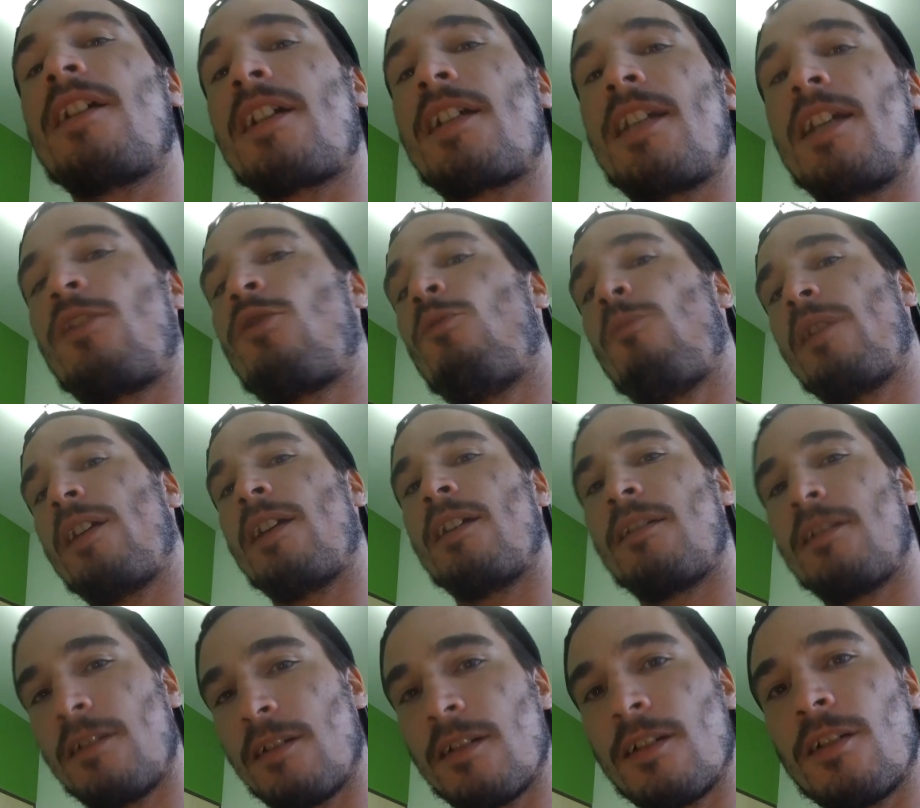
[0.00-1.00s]
qui est tombé
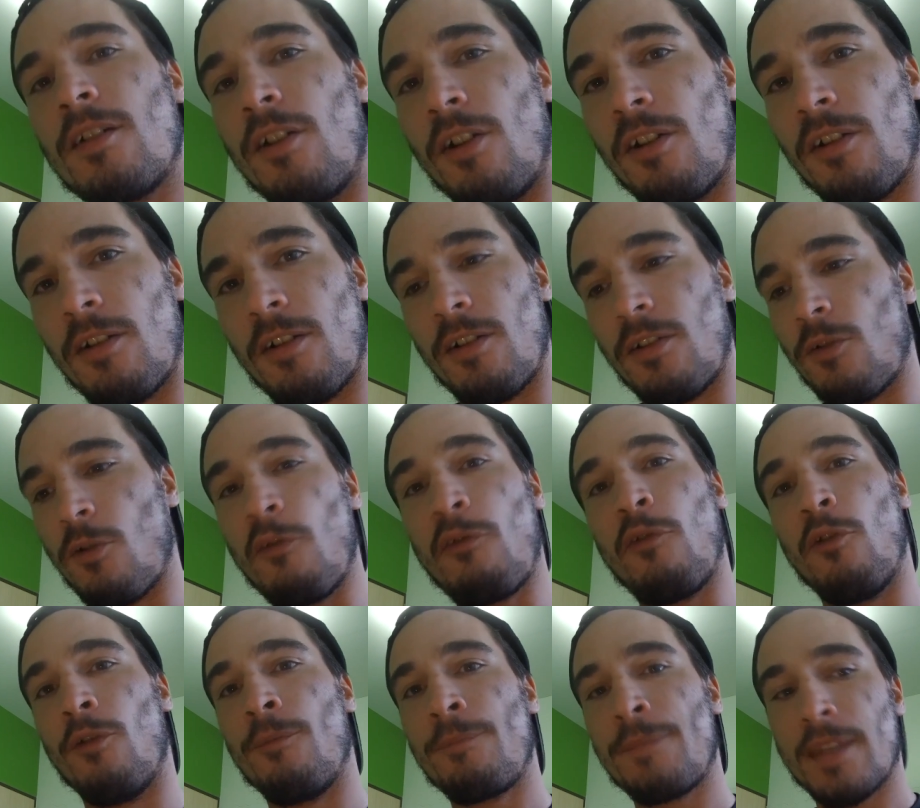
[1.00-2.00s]
euh, au
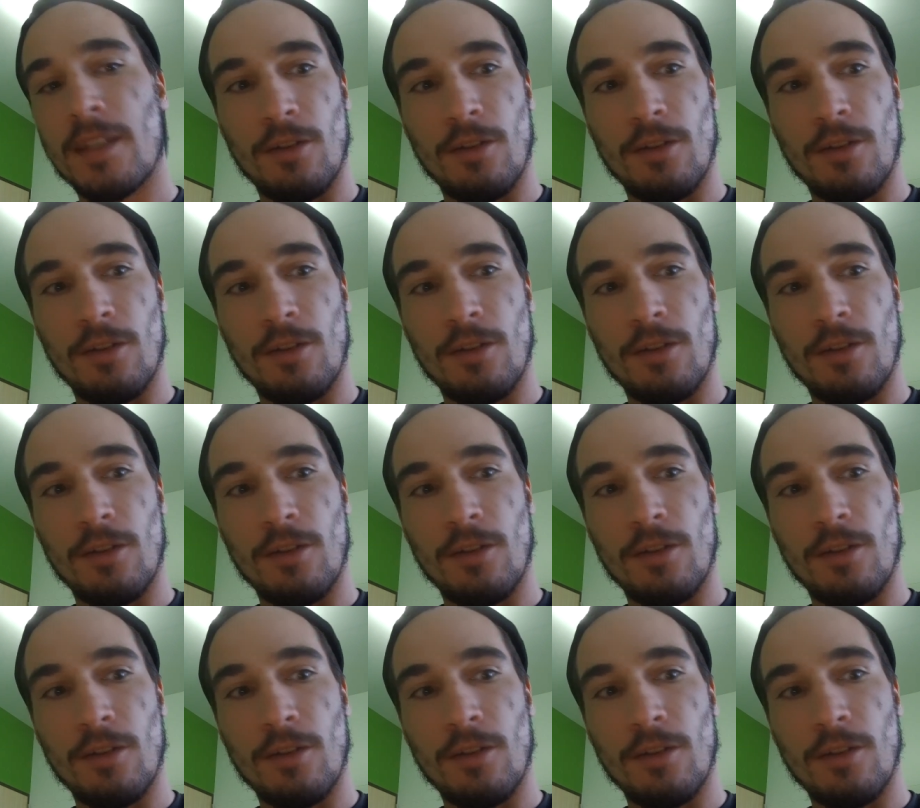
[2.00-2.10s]
feu.